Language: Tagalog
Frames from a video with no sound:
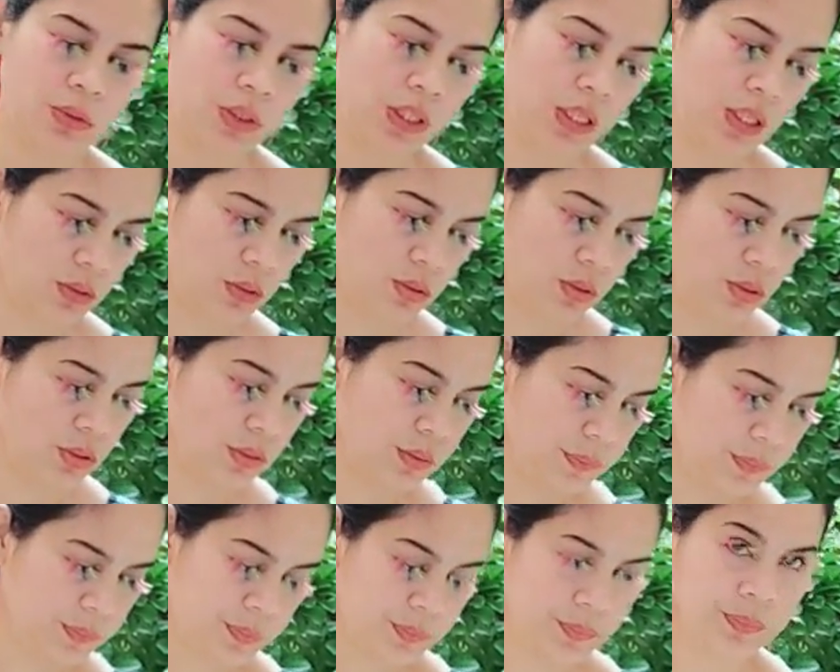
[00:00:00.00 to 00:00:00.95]
dito
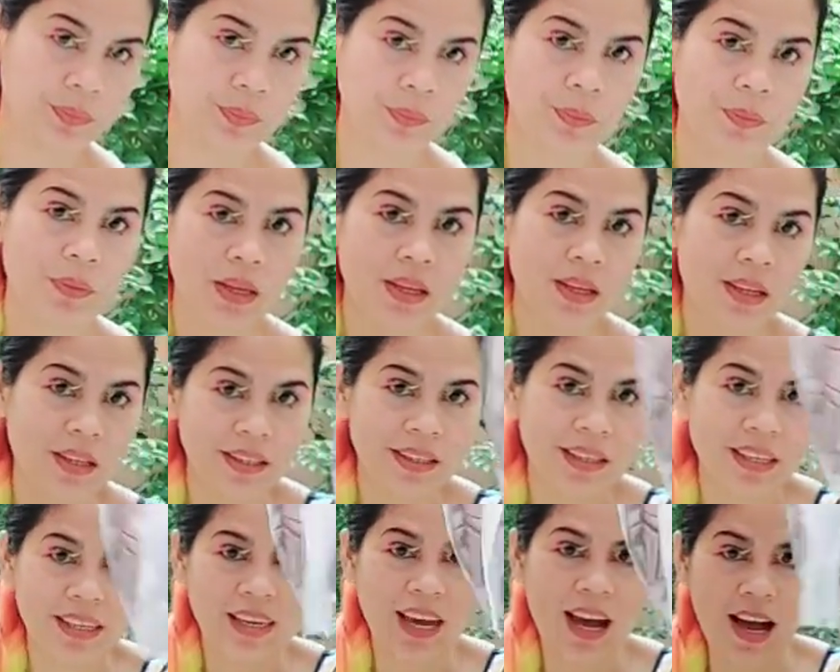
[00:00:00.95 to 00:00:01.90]
hmm.
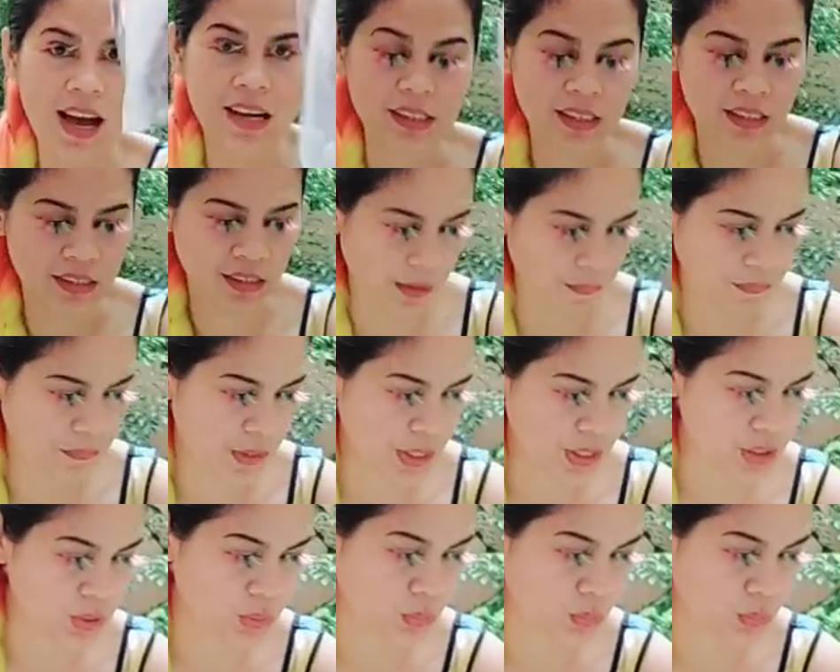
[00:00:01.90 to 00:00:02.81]
Yan. Sa first